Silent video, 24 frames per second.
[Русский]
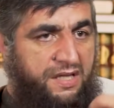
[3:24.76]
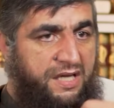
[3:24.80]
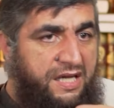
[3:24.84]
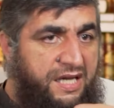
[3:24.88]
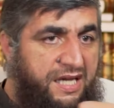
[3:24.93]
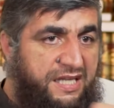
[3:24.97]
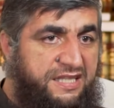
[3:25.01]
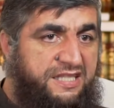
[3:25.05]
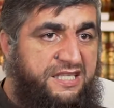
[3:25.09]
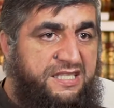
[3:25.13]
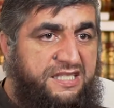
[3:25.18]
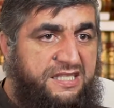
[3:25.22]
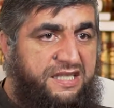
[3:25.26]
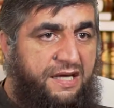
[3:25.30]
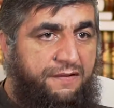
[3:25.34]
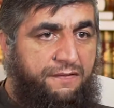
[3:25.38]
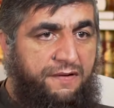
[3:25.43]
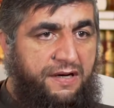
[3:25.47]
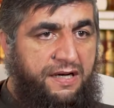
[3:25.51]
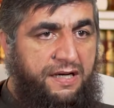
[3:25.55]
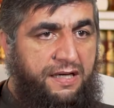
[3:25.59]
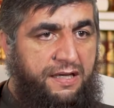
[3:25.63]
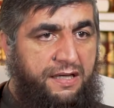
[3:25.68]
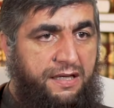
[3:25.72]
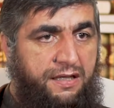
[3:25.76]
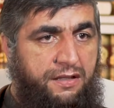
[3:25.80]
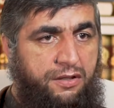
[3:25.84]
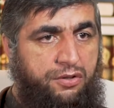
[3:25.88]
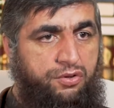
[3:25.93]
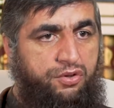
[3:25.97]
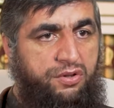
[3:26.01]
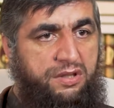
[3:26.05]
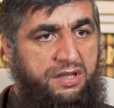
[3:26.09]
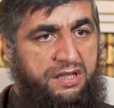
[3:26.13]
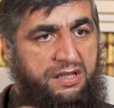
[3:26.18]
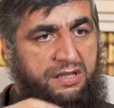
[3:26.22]
эти слова,
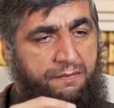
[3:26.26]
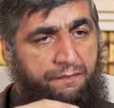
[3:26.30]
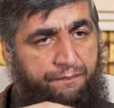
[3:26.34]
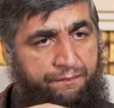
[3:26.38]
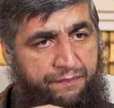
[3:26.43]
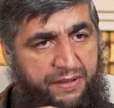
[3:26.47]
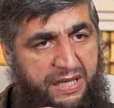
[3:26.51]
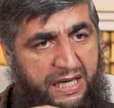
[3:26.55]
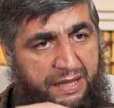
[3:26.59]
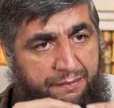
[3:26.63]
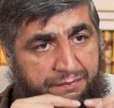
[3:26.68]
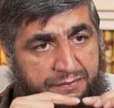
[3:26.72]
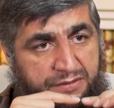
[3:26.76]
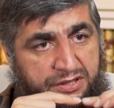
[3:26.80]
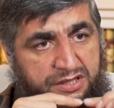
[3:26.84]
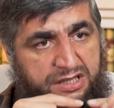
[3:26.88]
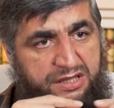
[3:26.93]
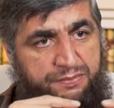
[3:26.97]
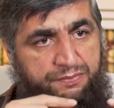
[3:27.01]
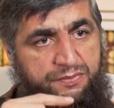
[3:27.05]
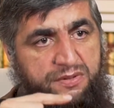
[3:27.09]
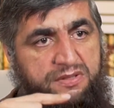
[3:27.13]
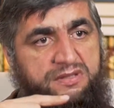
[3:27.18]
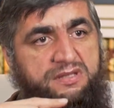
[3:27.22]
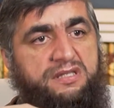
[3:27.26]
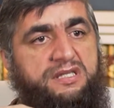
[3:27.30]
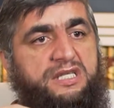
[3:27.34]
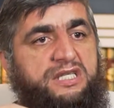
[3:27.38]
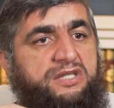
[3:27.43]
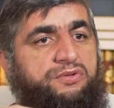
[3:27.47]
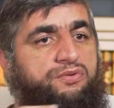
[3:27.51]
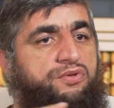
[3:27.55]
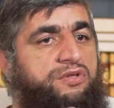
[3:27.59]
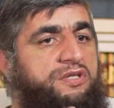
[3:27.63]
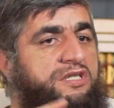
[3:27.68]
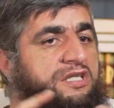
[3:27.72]
которые прямой смысл
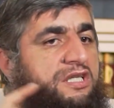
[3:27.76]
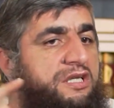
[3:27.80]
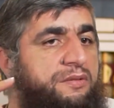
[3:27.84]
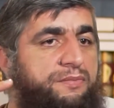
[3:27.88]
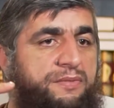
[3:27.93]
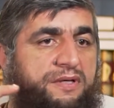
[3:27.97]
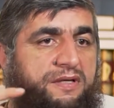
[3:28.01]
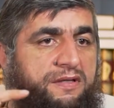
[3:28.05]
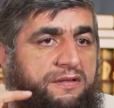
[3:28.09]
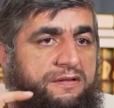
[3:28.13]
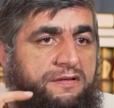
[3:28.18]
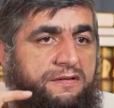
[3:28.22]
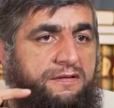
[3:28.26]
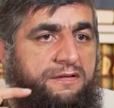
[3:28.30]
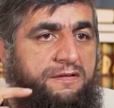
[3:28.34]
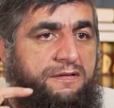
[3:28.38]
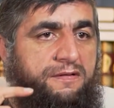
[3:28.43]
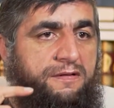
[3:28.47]
развода не имеют,